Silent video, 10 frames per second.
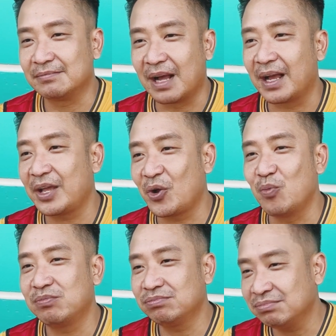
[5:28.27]
bạn ấy cũng
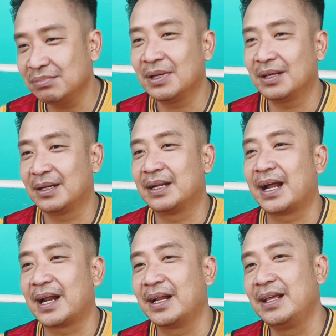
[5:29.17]
à, đã
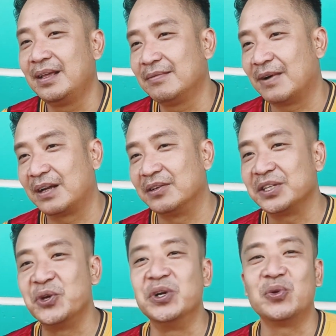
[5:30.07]
ra đi và được
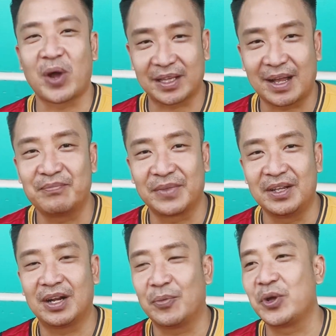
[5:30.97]
nhiều người quan tâm thì
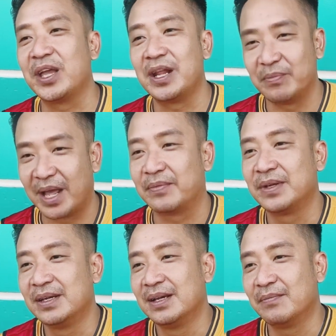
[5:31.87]
đó là một kỷ niệm đẹp
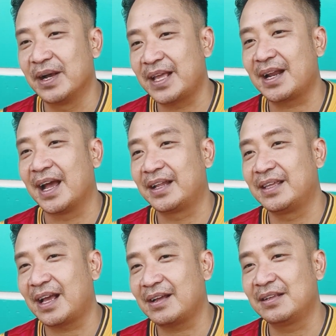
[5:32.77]
mà nhắc lại thì
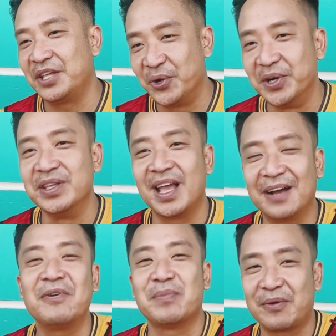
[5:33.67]
chắc nhiều người nhớ
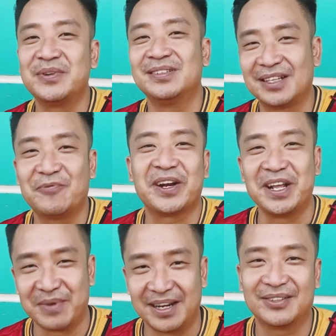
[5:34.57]
về Mai Phương chứ không phải
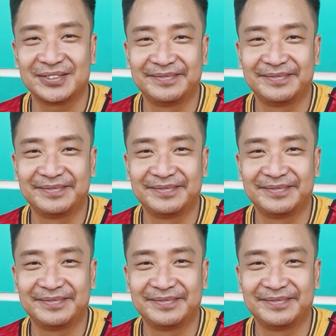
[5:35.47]
riêng mình nữa.